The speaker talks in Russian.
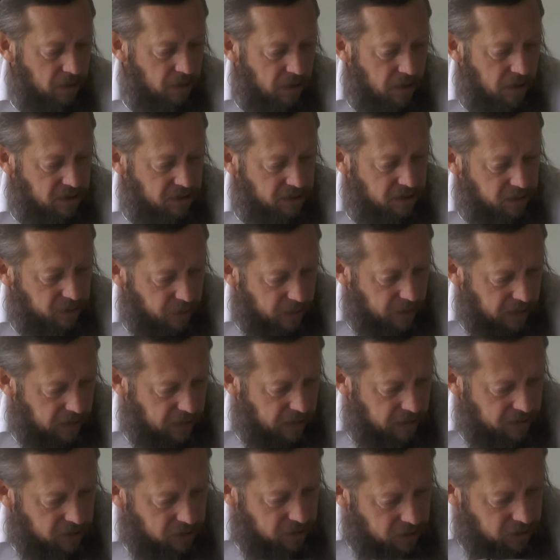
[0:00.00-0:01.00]
Оказывается,
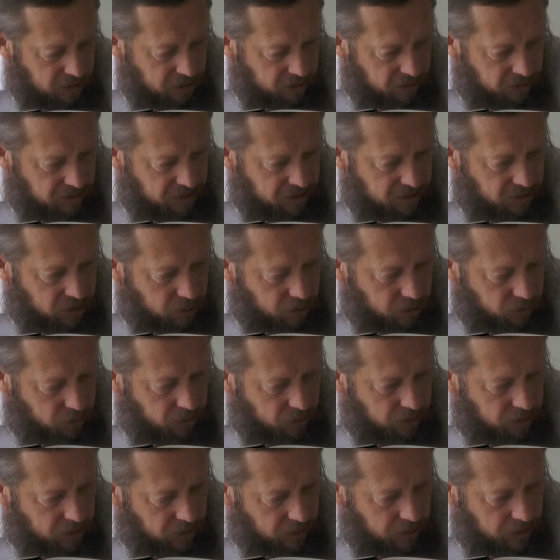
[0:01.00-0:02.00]
когда с вас ничего
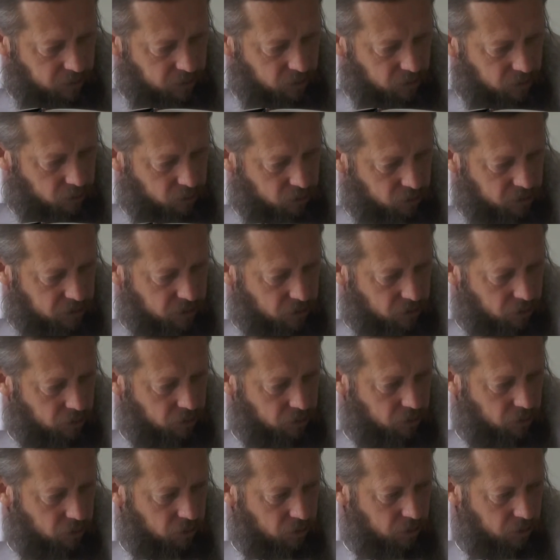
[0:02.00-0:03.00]
не требует, можно
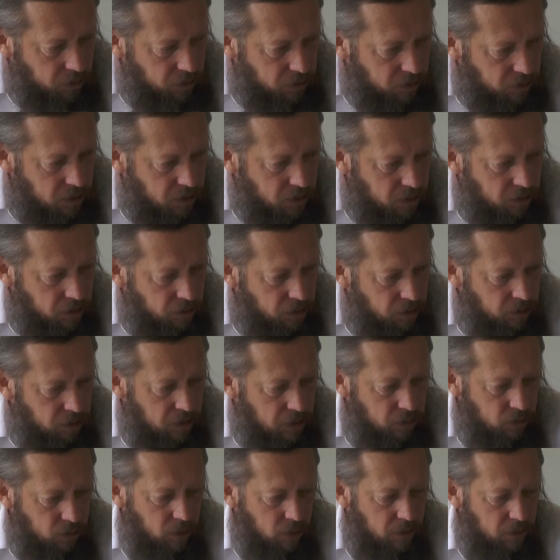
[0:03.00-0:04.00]
сколько угодно на эту
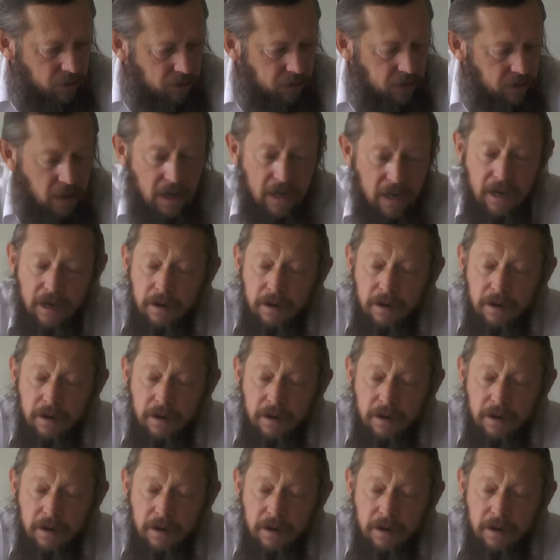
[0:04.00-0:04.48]
тему говорить.